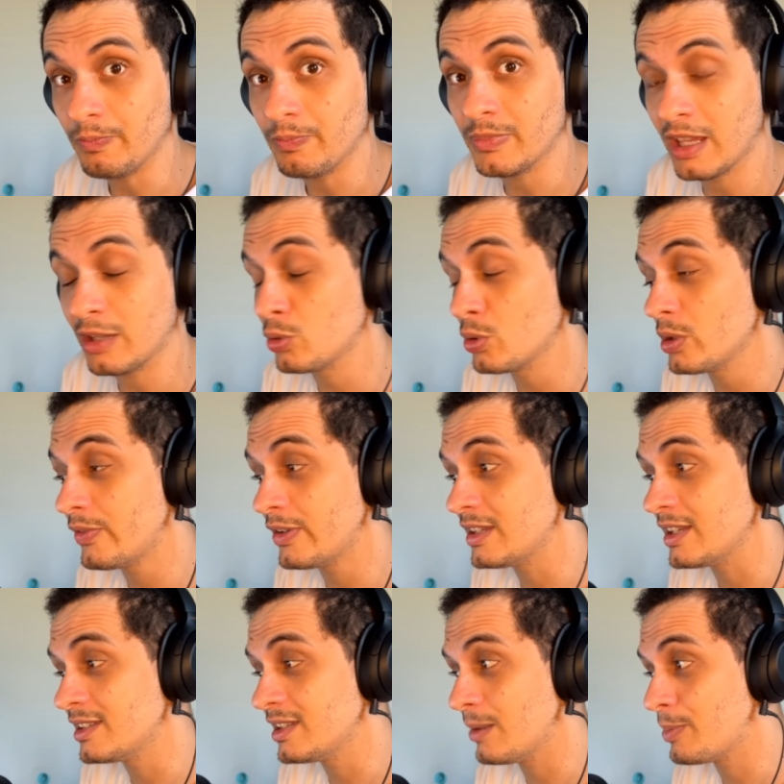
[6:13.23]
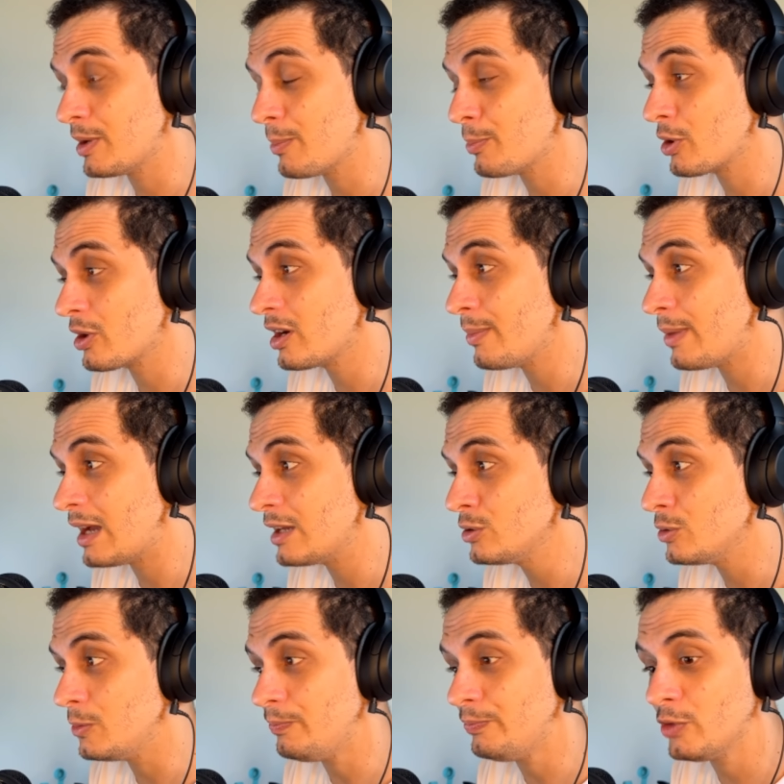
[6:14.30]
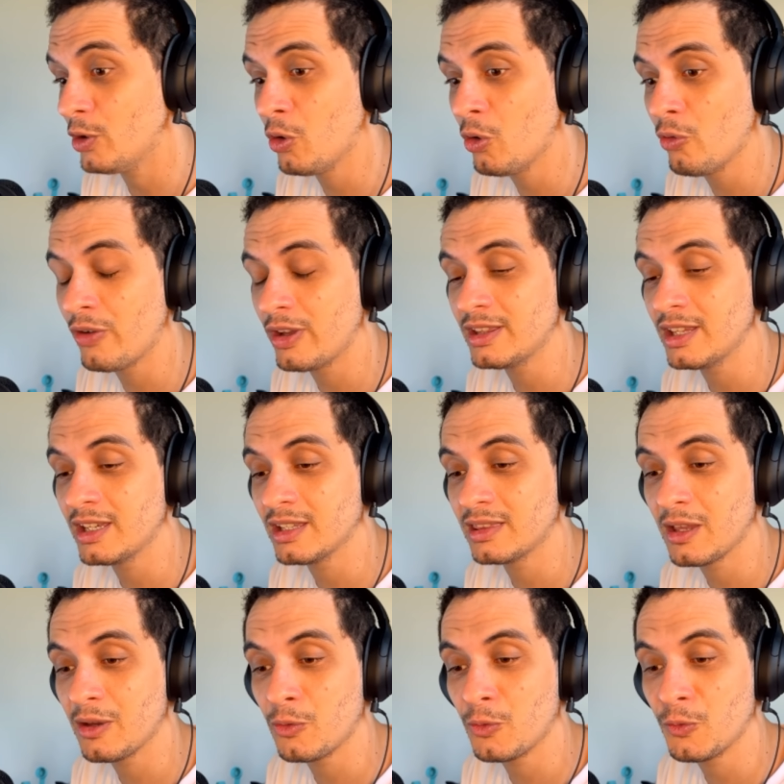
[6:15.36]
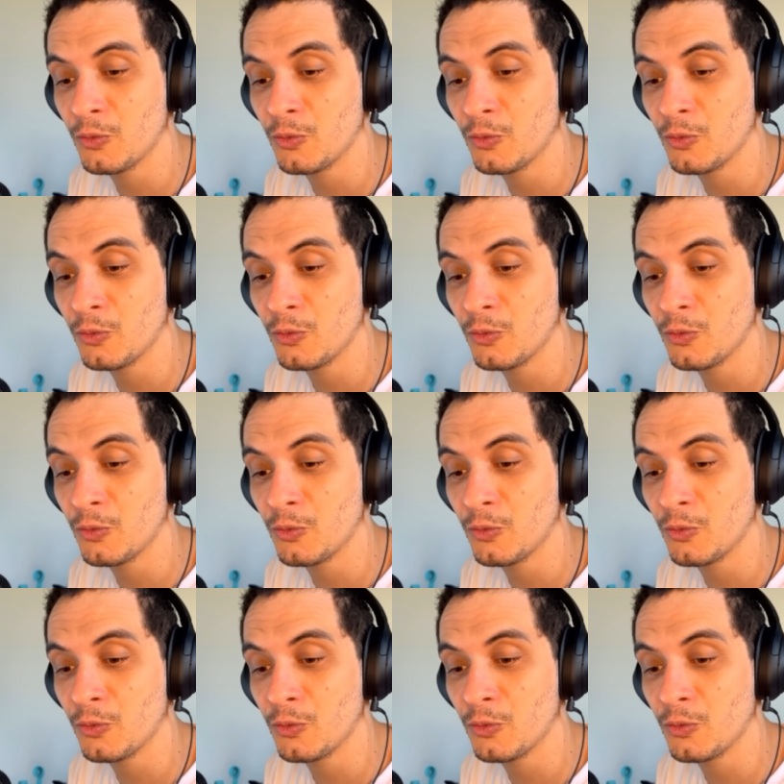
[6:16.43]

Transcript: Né? Tudo vai ter que ser pré-programado ou vai ter que ter um,